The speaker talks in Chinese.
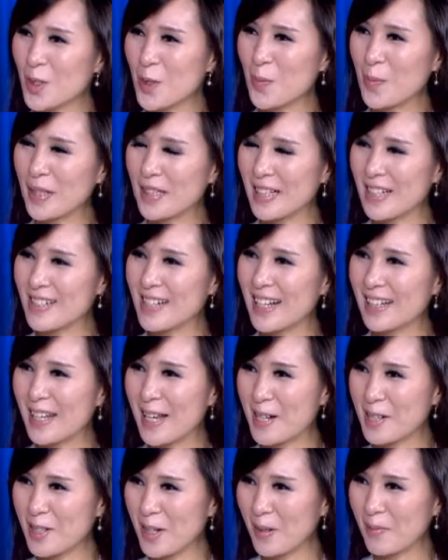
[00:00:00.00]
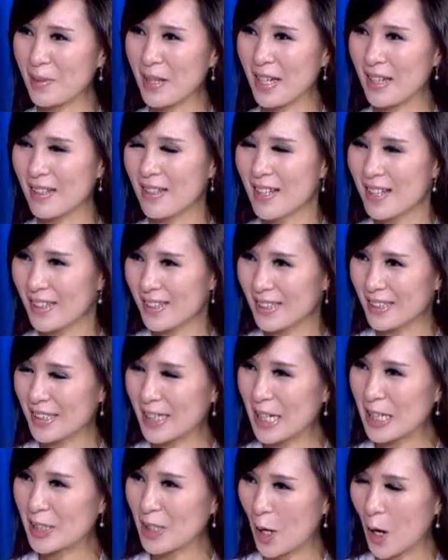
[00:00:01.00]
著名的沙滩上面，可能
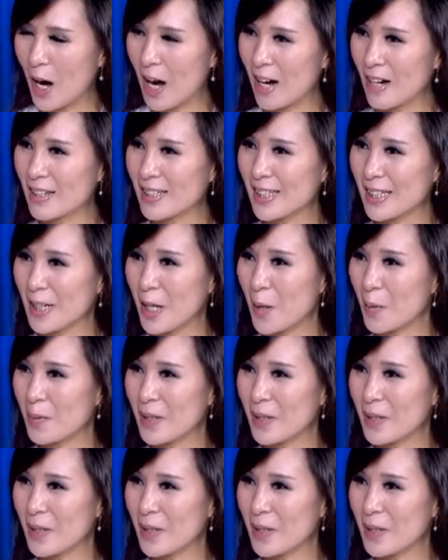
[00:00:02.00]
给小孩洗尿